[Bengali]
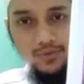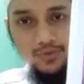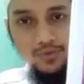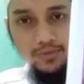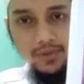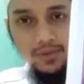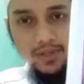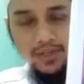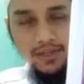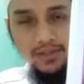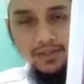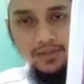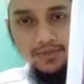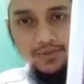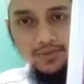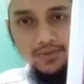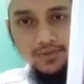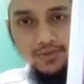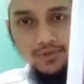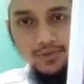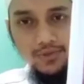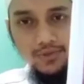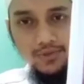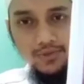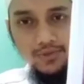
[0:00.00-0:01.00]
তোমার
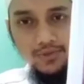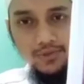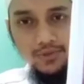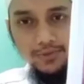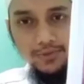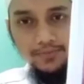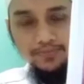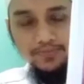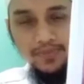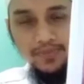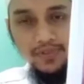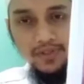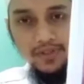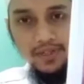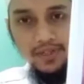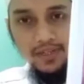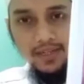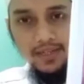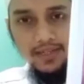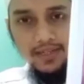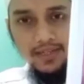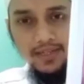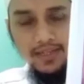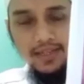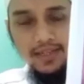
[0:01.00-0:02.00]
জন্য ঠিক
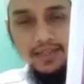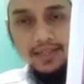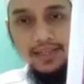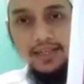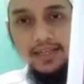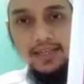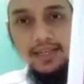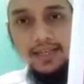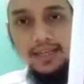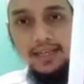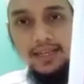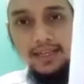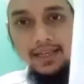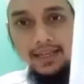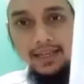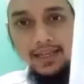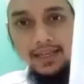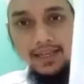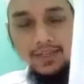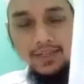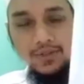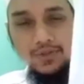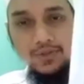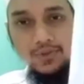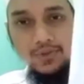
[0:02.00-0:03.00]
আছে
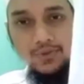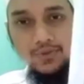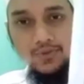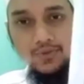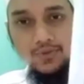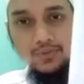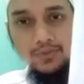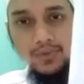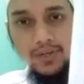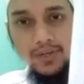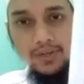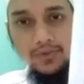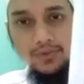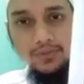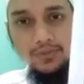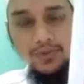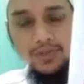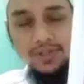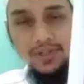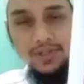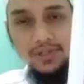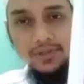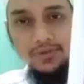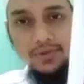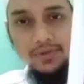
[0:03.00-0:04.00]
এটা সত্তর বারেরও
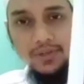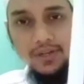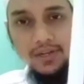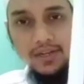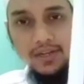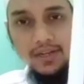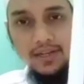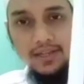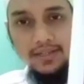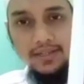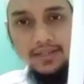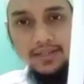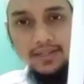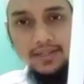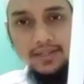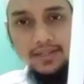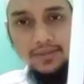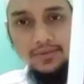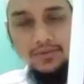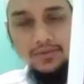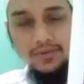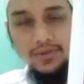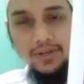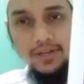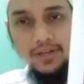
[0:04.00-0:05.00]
বেশি কোরআনে আছে এটা
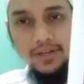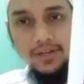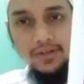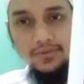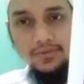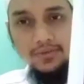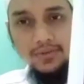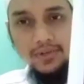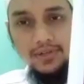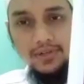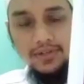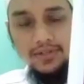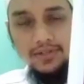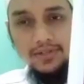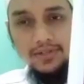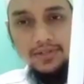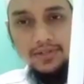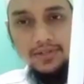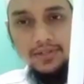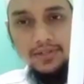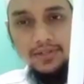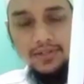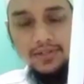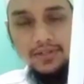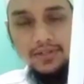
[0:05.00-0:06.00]
কোরআনের ওয়ার্ডস
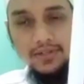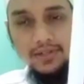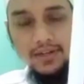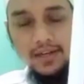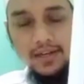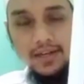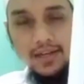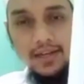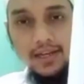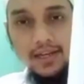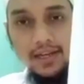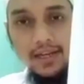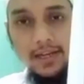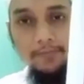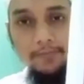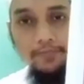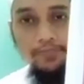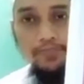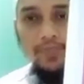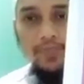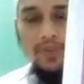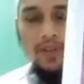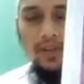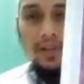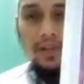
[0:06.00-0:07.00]
লাকা
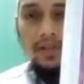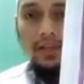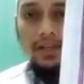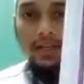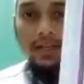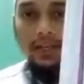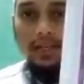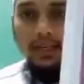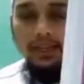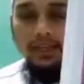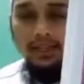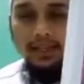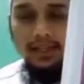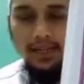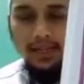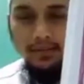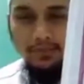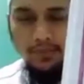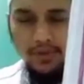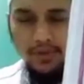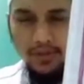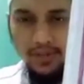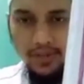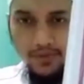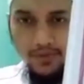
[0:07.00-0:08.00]

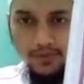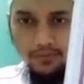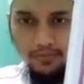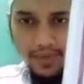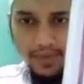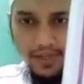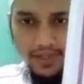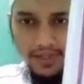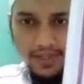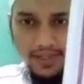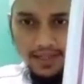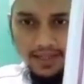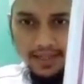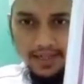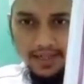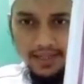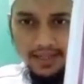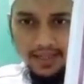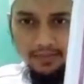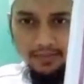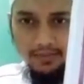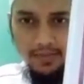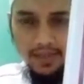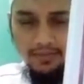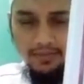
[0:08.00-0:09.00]
তারপরে দেখুন পাশে লেখা
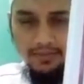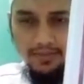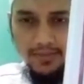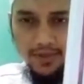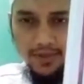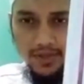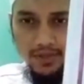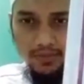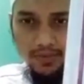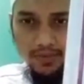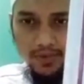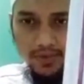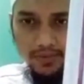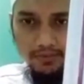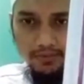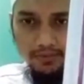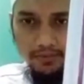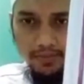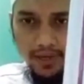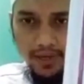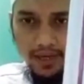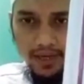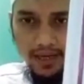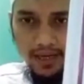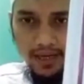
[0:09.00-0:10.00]
আছে মিম জবর
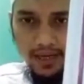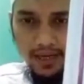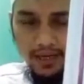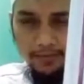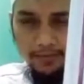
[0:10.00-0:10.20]
মা